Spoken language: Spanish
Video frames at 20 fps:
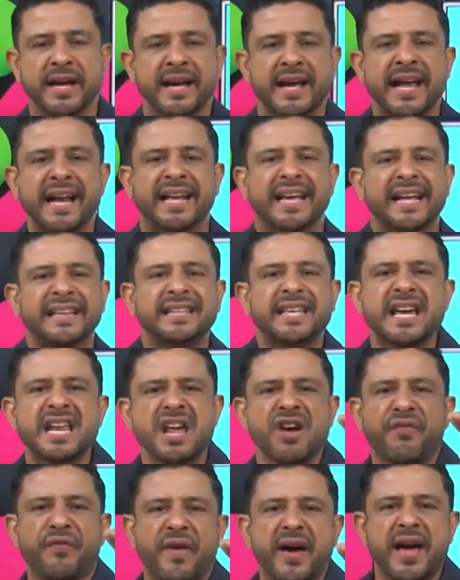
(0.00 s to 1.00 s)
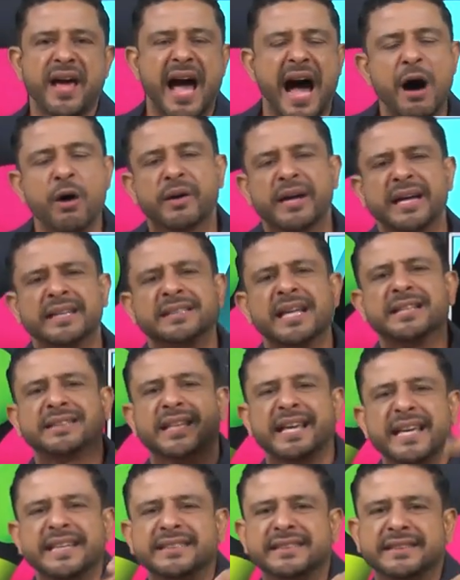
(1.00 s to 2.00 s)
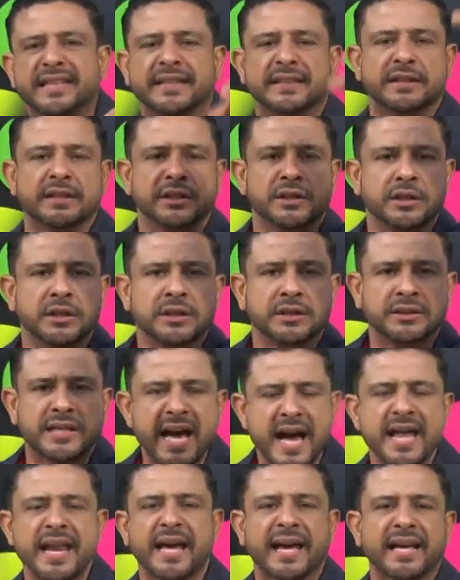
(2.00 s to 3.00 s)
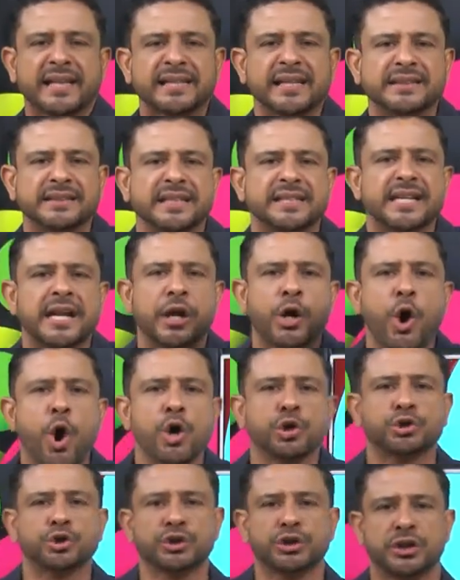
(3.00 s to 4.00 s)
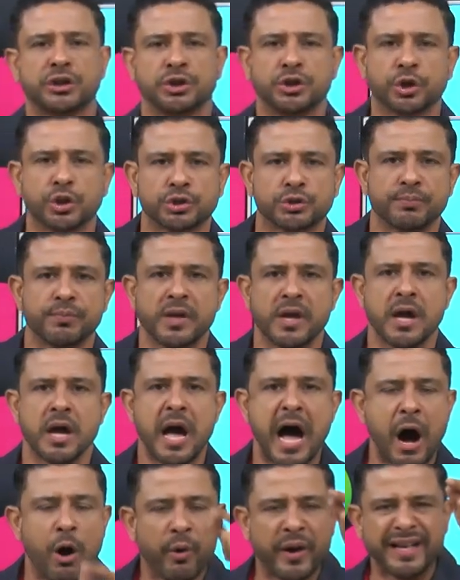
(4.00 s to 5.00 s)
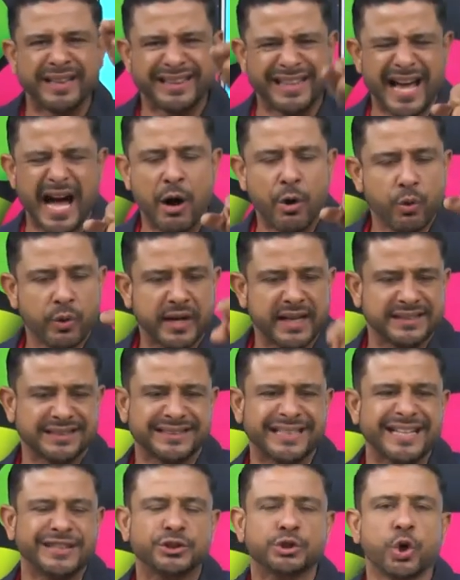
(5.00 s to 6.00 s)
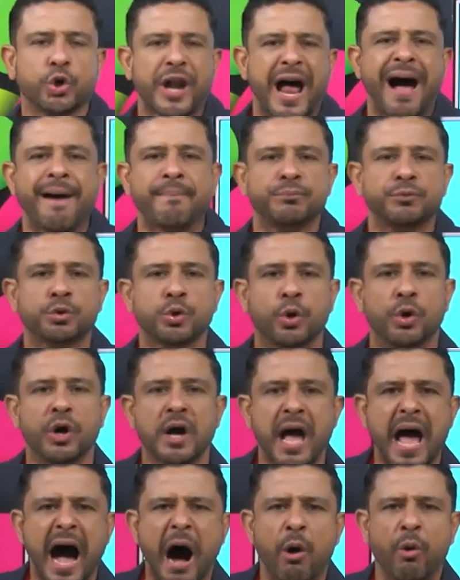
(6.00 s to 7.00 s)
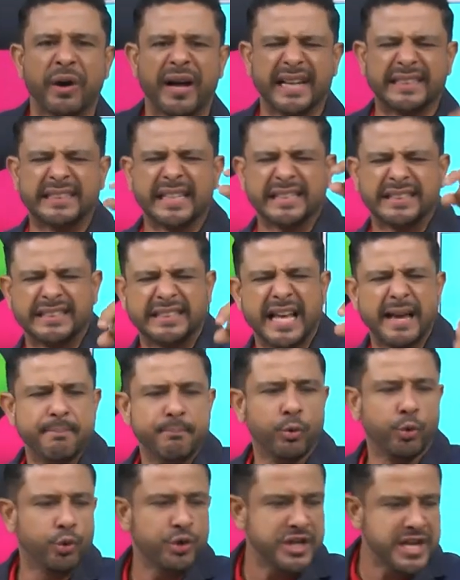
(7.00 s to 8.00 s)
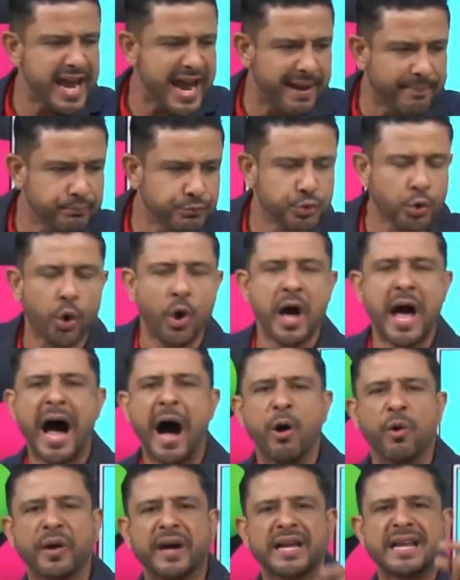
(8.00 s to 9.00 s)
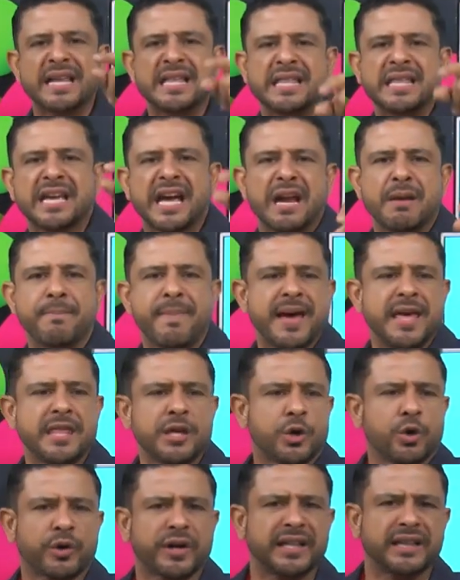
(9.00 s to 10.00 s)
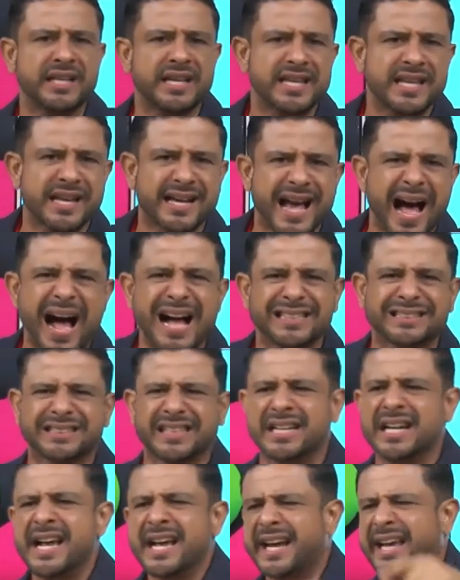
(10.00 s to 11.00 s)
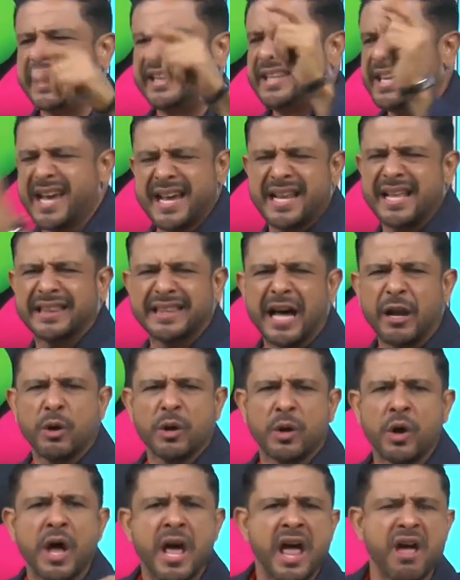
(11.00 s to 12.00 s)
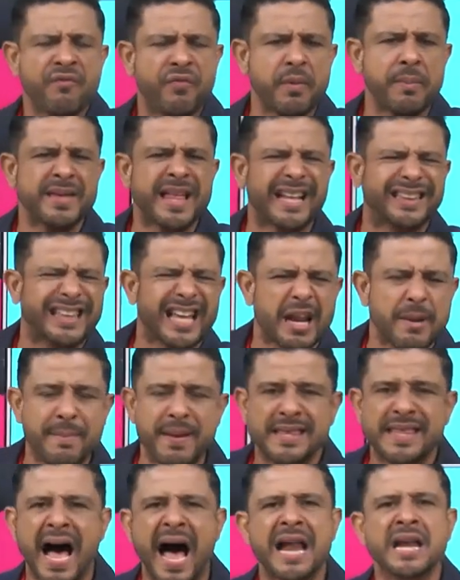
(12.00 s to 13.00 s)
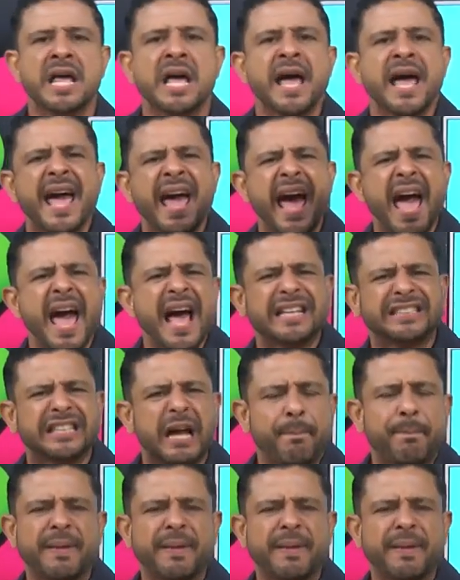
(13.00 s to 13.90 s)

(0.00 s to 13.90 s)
El que tiene fe, aunque esté triste, tiene que sentir el gozo de Dios, aunque esté llorando, aunque se esté muriendo, aunque le diga el médico que tiene cáncer, que tiene tal enfermedad terminal, esa